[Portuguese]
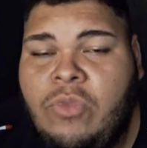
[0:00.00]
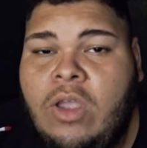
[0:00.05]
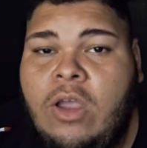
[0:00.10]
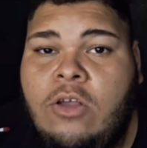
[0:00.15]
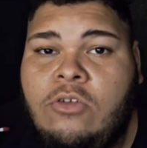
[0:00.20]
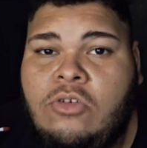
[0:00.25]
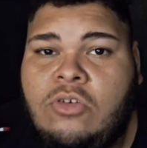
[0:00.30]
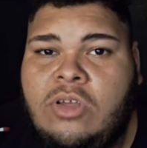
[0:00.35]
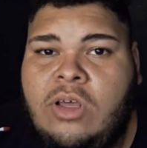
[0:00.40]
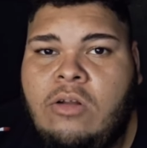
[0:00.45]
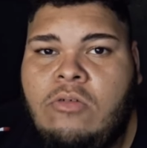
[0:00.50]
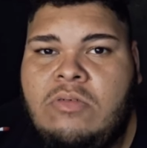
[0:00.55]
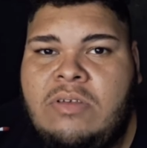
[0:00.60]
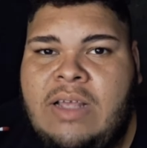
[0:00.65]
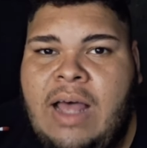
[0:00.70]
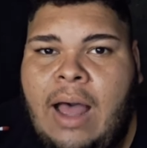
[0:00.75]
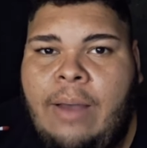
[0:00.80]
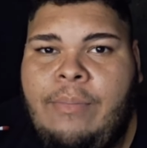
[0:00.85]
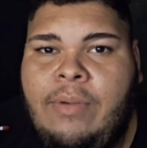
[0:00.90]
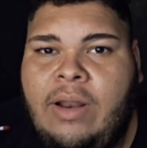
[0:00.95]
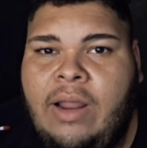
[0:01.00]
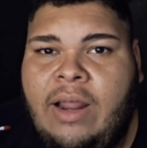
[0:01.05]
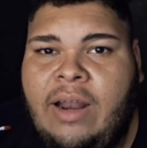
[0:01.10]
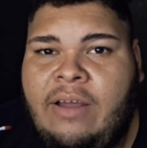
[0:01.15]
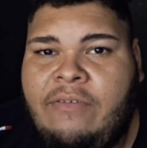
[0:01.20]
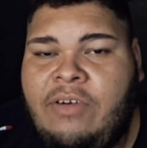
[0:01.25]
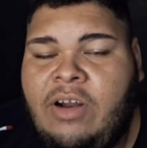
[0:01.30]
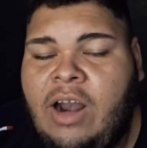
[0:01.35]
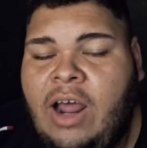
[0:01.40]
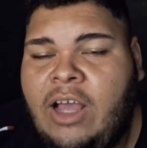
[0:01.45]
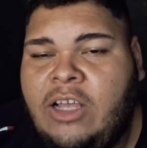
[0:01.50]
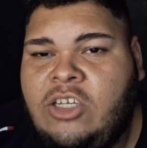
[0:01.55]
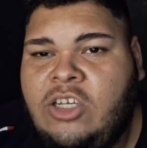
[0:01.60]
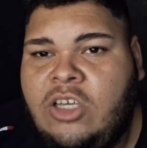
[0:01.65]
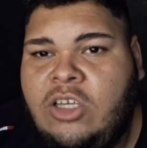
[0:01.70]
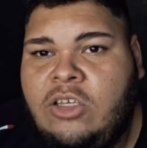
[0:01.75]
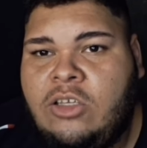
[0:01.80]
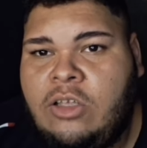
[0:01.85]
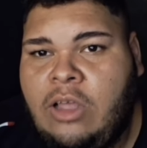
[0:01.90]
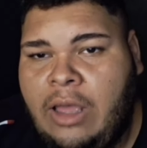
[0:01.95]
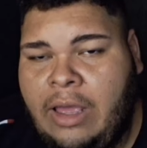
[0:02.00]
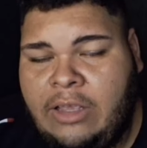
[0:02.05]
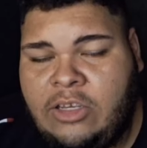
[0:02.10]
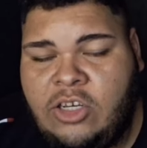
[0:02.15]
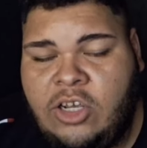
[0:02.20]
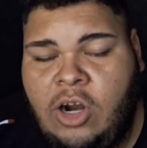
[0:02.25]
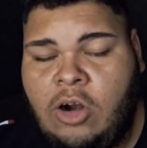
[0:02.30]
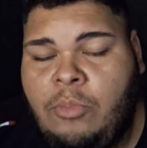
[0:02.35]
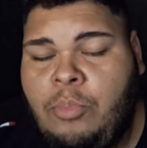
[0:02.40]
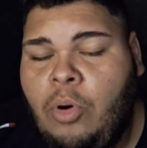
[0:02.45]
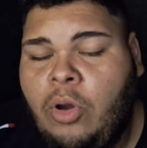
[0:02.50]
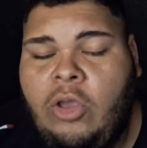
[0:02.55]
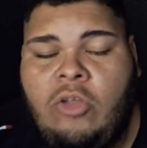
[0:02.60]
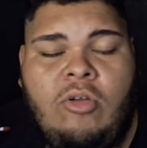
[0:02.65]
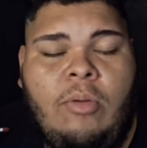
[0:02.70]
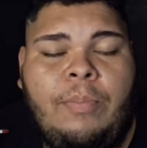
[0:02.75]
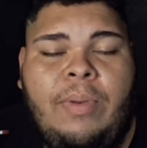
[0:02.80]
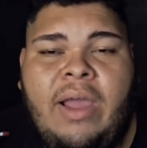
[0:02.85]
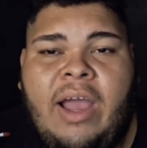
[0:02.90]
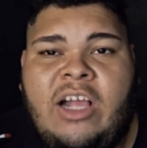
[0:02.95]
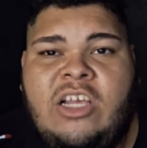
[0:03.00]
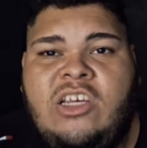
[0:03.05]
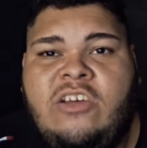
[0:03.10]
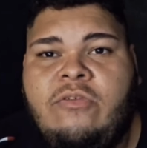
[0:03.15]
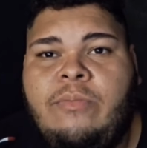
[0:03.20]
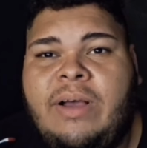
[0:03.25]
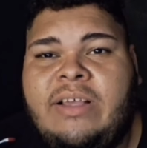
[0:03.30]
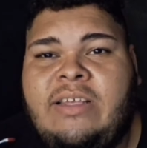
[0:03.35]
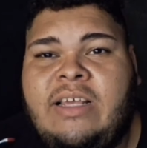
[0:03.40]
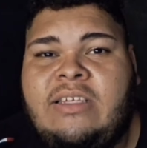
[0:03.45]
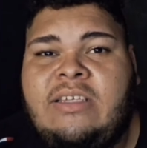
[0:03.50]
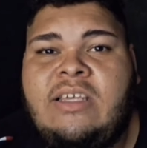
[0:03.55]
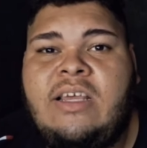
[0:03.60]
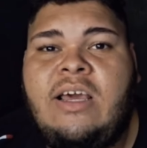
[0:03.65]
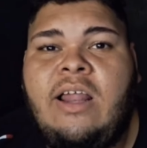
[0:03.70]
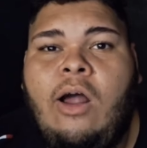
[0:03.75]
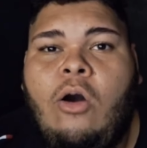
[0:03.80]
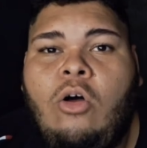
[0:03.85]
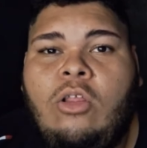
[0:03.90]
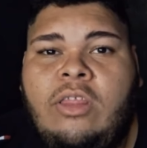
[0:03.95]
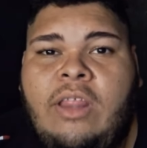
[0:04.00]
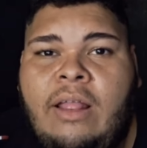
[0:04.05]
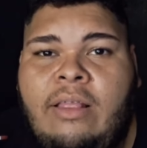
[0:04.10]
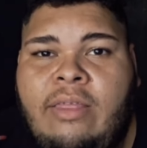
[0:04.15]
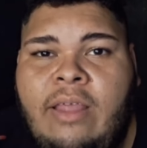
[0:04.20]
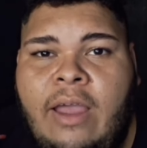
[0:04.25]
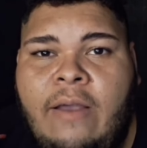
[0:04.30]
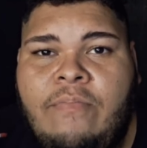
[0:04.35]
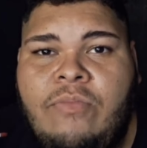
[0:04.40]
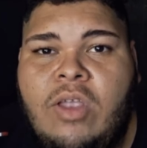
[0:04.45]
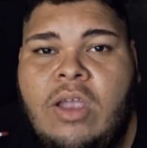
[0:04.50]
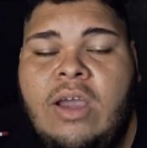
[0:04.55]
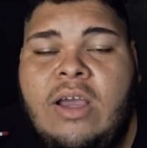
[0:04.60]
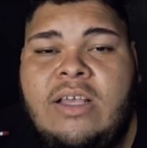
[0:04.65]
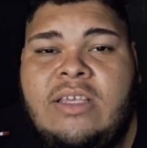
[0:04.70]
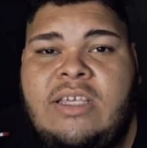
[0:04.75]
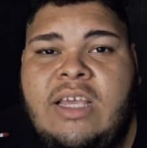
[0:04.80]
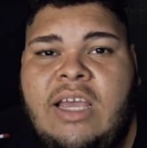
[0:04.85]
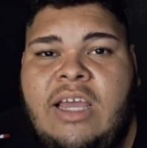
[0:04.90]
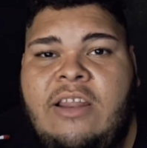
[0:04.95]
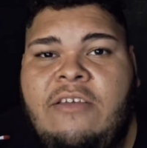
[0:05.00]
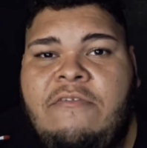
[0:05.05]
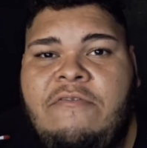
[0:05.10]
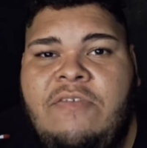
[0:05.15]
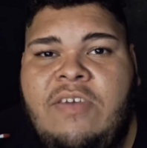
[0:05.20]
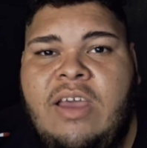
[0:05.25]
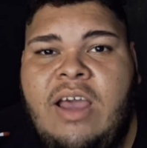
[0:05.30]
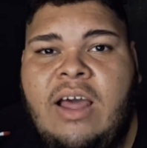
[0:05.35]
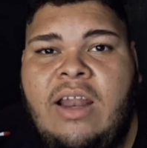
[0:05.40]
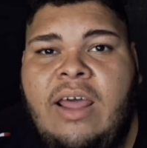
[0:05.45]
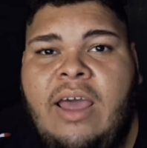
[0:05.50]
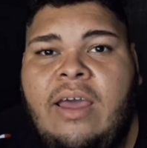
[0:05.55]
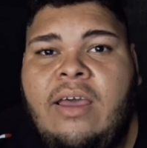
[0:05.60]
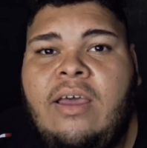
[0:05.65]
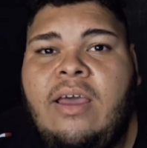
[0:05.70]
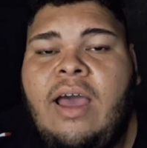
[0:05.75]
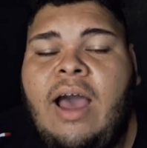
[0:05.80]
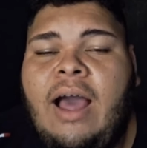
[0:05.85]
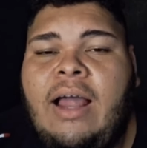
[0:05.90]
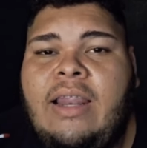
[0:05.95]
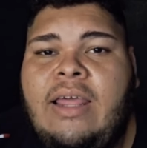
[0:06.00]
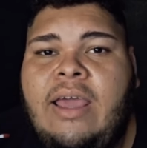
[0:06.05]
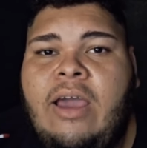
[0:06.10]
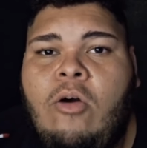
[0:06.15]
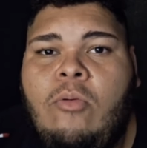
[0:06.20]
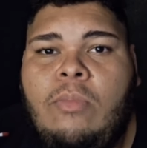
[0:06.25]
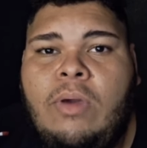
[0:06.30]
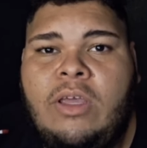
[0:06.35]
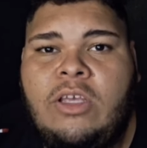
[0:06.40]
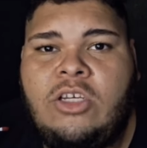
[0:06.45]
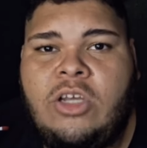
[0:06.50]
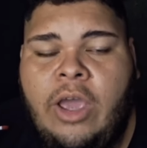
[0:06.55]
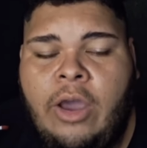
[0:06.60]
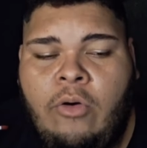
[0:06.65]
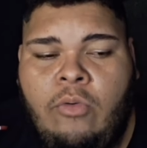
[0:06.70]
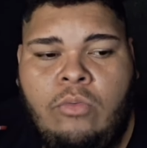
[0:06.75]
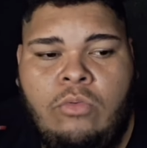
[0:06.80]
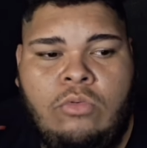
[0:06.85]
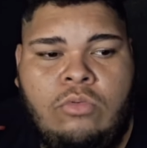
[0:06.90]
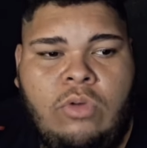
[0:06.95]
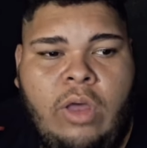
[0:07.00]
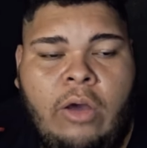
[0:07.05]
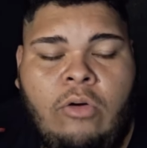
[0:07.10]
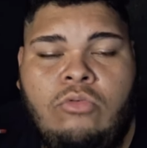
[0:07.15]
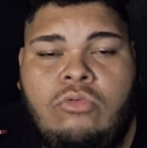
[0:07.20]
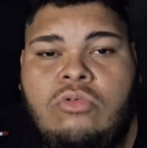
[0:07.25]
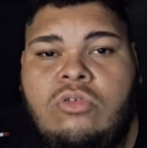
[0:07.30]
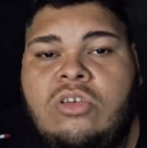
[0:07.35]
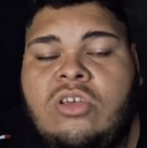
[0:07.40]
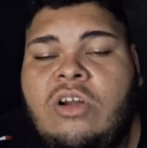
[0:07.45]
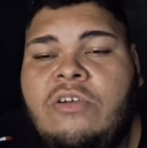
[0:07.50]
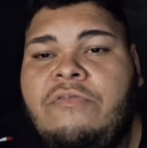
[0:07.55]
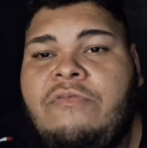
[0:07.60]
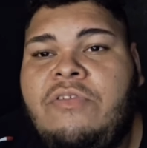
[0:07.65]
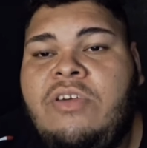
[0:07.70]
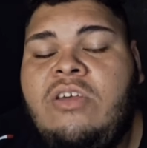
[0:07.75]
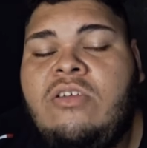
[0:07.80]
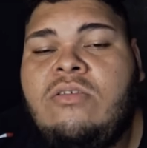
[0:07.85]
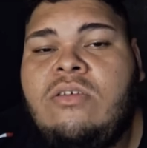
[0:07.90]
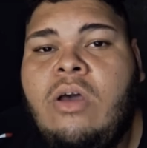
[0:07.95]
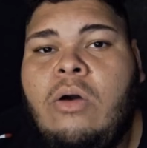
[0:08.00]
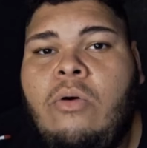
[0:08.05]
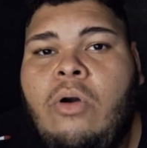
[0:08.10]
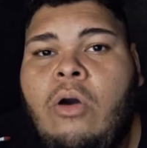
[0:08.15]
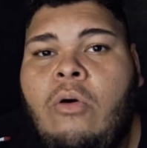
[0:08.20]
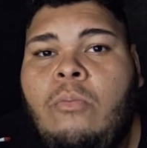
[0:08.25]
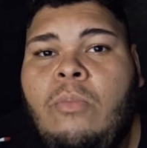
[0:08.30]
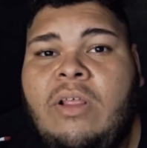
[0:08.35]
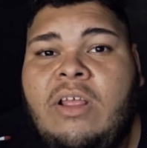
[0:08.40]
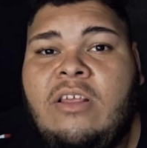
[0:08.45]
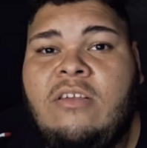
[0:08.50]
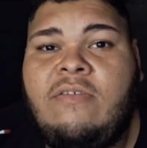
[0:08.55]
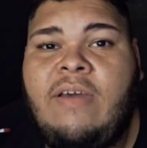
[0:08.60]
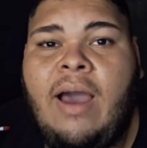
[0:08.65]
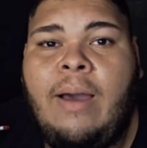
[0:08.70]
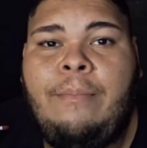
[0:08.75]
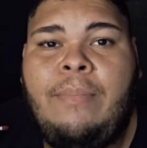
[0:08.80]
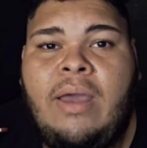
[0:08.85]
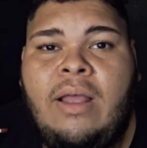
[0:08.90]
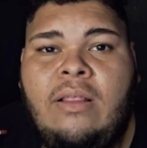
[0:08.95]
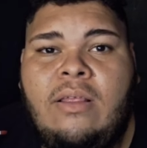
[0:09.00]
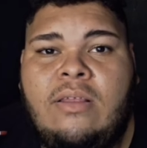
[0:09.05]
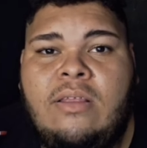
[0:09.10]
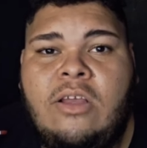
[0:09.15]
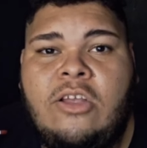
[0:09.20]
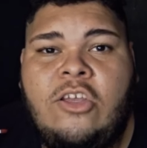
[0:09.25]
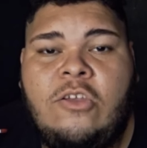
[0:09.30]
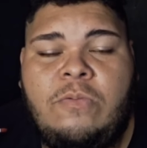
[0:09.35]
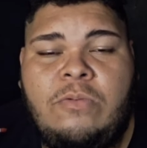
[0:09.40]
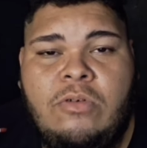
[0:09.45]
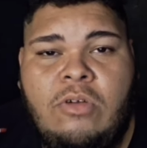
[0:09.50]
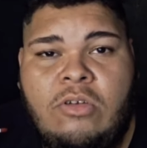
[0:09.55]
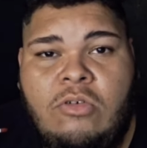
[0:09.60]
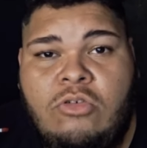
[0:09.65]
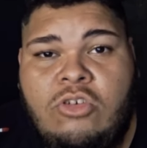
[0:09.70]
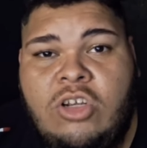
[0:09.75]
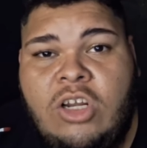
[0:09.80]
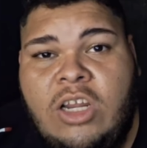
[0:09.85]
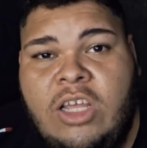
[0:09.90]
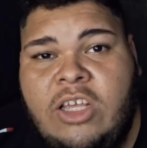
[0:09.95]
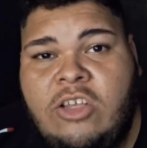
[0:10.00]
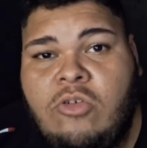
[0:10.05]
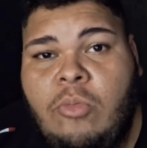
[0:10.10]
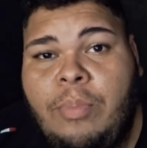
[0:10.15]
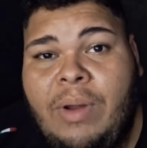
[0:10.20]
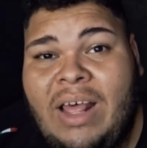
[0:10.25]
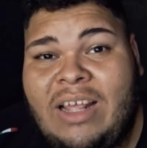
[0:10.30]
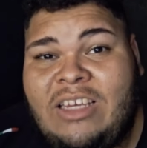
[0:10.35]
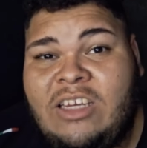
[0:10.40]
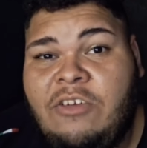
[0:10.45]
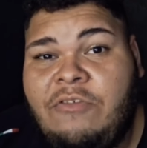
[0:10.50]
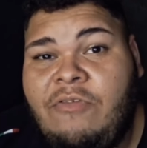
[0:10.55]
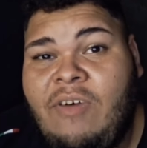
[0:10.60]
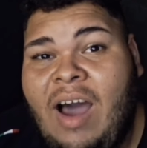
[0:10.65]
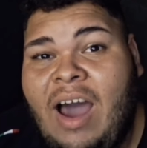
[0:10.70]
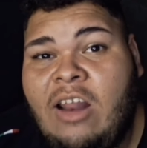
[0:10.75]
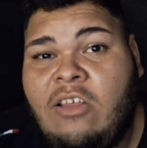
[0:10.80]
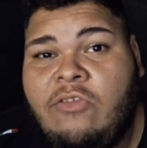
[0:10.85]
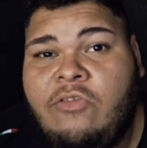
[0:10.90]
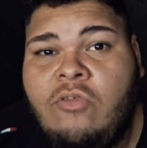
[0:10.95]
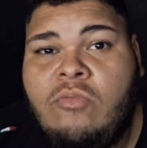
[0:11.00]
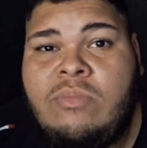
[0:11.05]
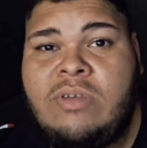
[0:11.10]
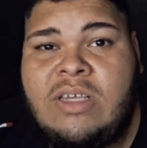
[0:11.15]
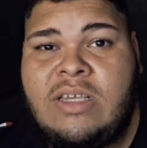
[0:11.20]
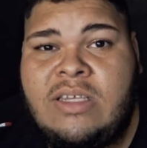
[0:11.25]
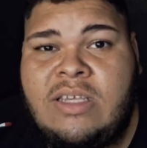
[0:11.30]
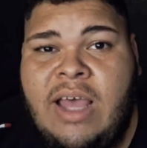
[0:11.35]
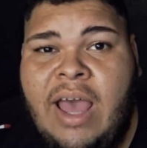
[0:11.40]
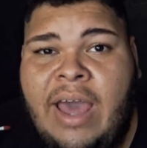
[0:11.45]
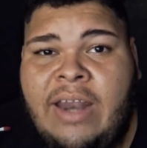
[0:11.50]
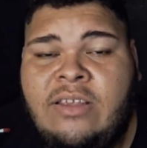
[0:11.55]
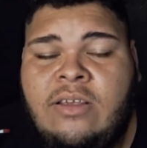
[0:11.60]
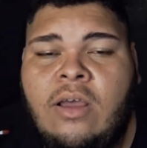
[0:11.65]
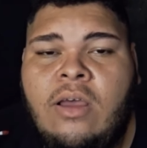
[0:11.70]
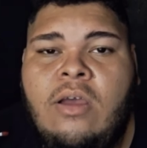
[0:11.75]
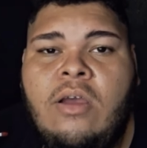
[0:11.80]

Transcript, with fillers: Se você não sabe, né, na verdade, é, tirando um pouquinho do aplicativo, mas a sigla OTT significa, né, ali realmente é um, é um dos serviços, é, é uma das ferramentas onde as pessoas utilizam para ativar os filmes e séries.